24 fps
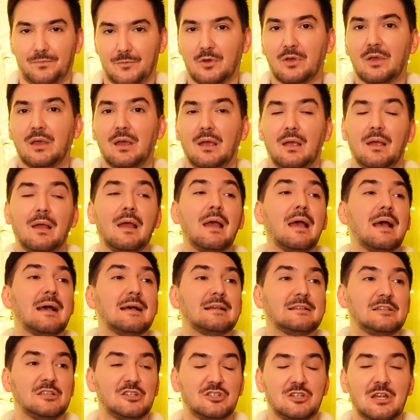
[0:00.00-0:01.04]
Okay,
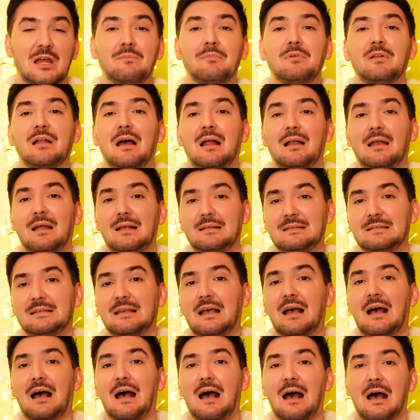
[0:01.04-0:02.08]
sie stempelt
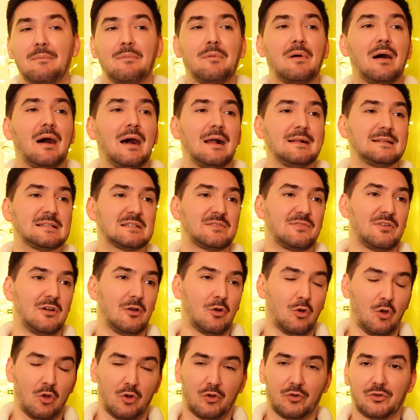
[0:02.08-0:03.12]
Alessia ab als
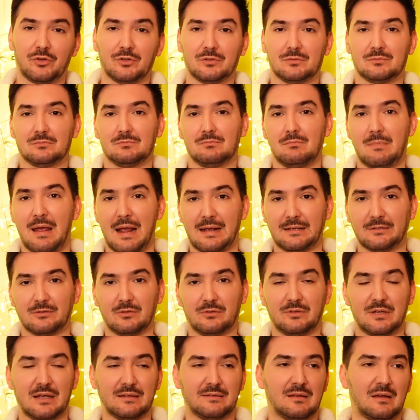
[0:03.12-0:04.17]
verrückt. Merkst du,
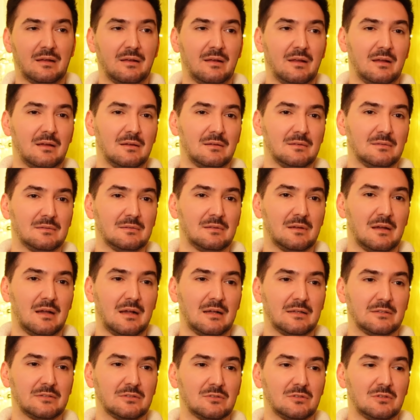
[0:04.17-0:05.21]
Tessa, ne?
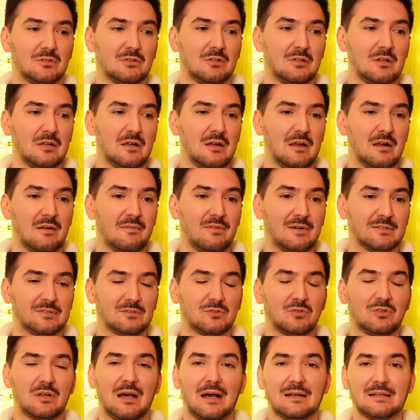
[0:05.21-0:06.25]
Also, was
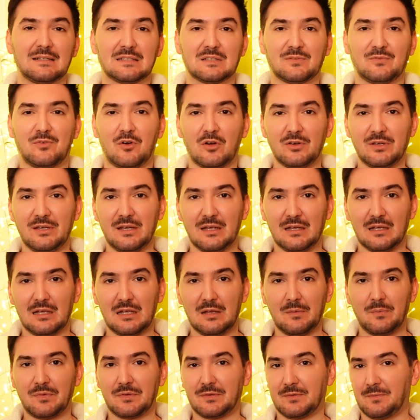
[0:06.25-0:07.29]
du da alles von dir
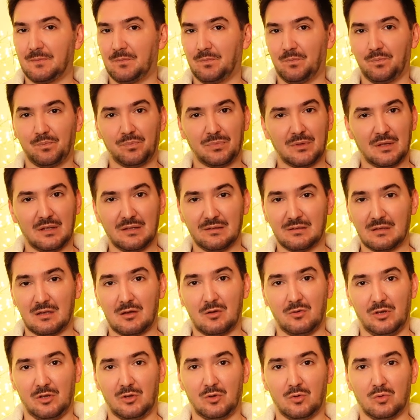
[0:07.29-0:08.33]
gibst, ist
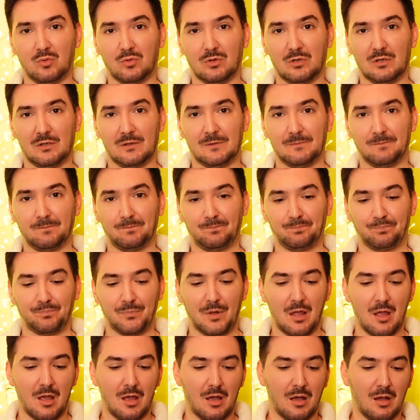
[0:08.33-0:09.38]
auch nicht cool.
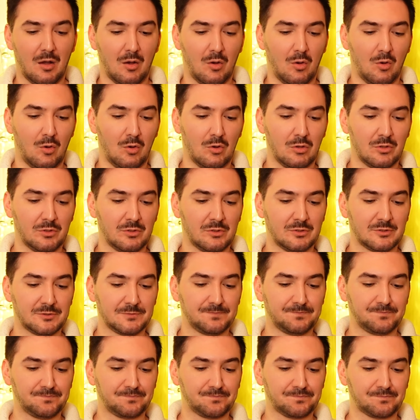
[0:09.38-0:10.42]
Und
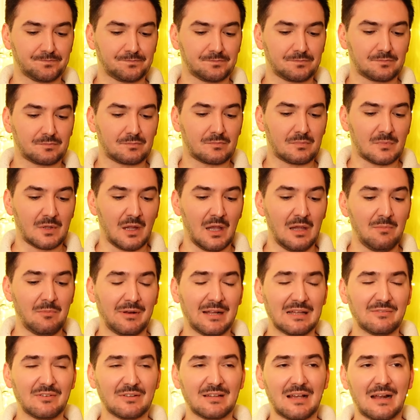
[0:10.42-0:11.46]
ich meine,
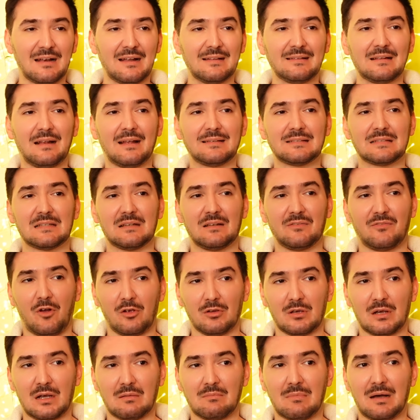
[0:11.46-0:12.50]
das, was Alessia letzte
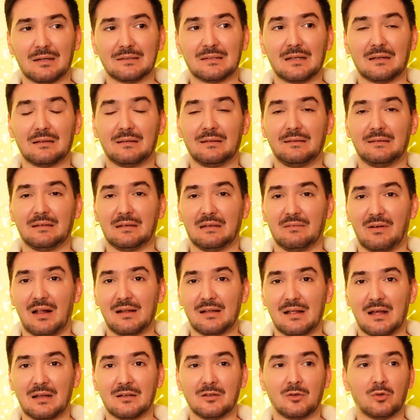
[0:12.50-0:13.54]
Folge gemacht hat, diese
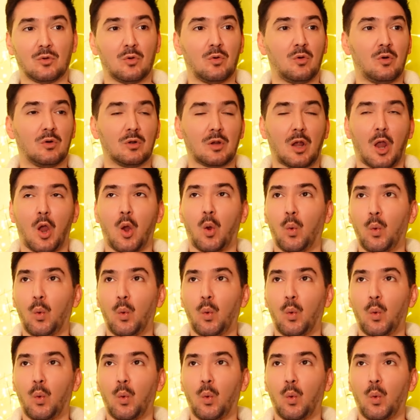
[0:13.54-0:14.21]
Gewaltandrohung,